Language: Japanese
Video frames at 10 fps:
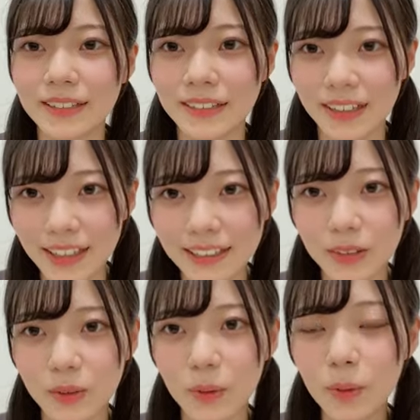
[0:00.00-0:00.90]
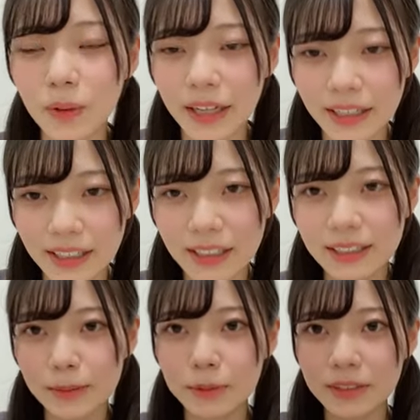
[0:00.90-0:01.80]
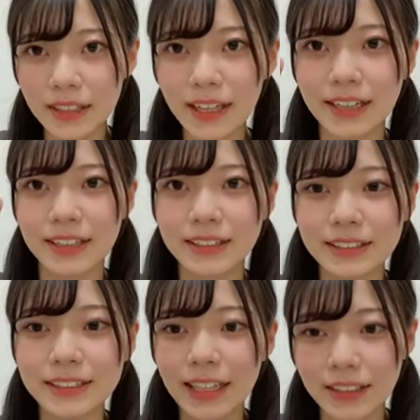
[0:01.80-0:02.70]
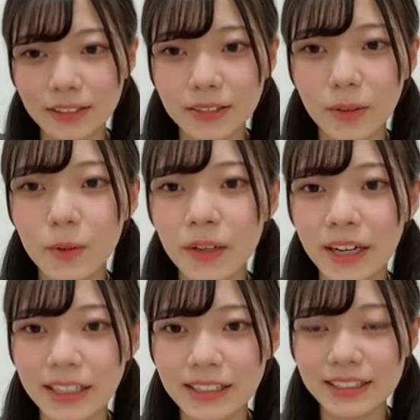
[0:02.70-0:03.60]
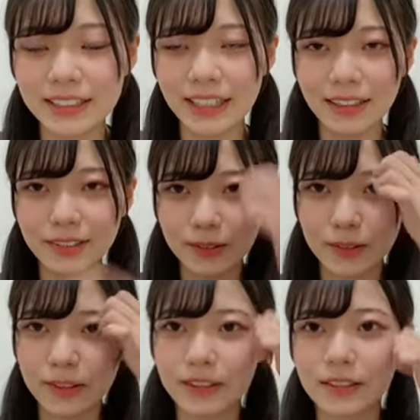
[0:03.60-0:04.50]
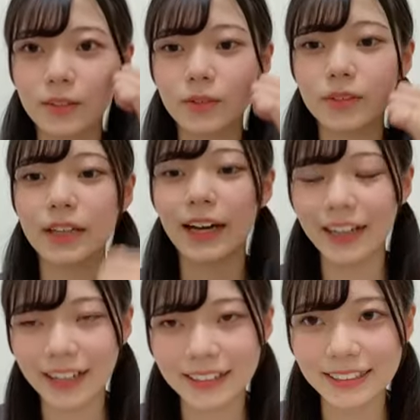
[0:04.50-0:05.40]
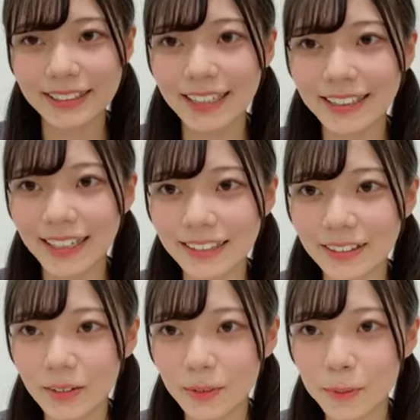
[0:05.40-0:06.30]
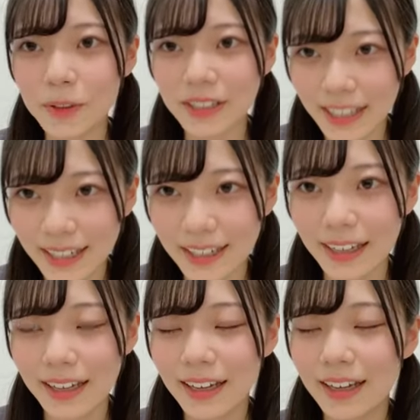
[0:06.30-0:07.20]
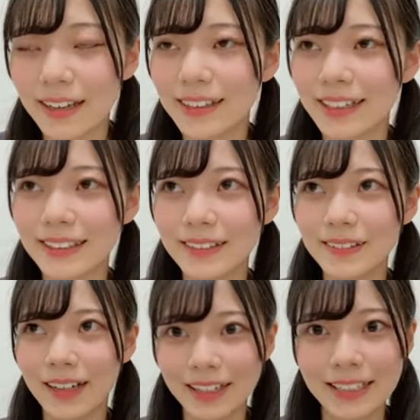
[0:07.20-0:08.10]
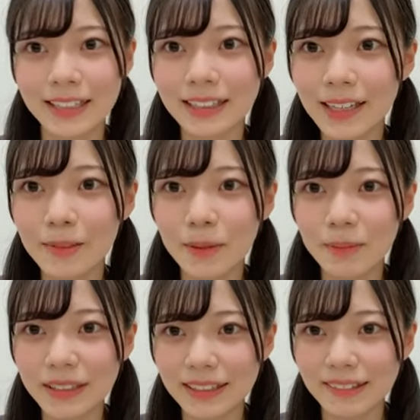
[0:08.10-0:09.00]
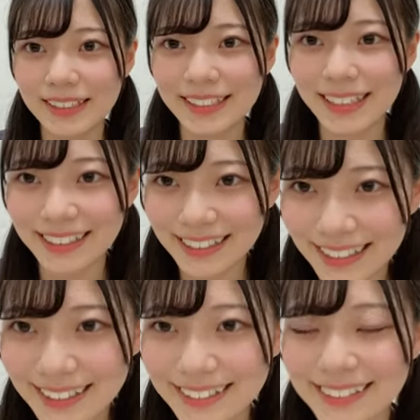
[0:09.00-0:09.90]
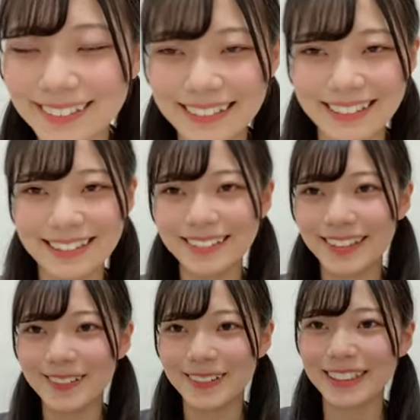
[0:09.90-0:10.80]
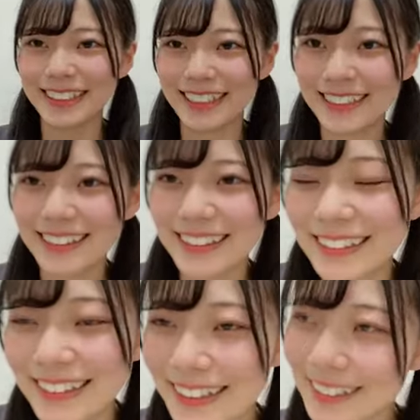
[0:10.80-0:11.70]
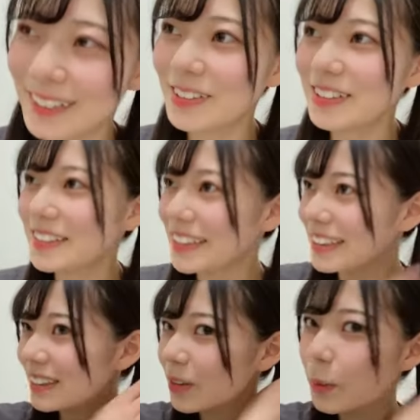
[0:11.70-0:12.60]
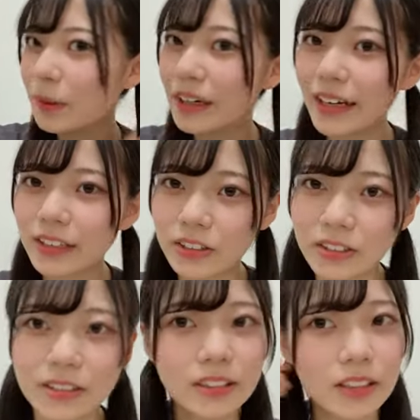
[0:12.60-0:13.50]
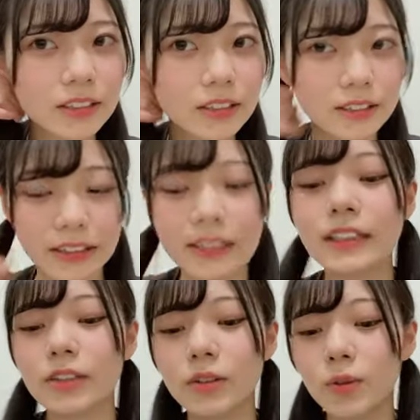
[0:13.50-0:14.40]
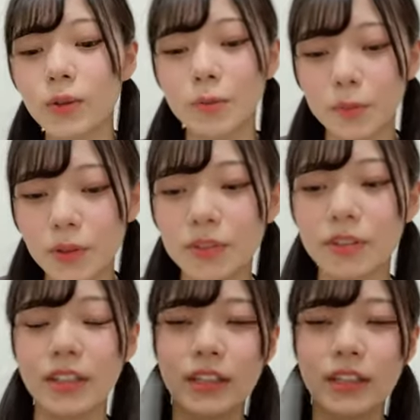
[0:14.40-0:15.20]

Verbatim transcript: あるからその後輩自分が伝える後輩に伝えるから伝えたい思いでやってるから絶対にまばたきはしちゃいけないって言われ言われましただからそういうなんだろう細かく作られてるところも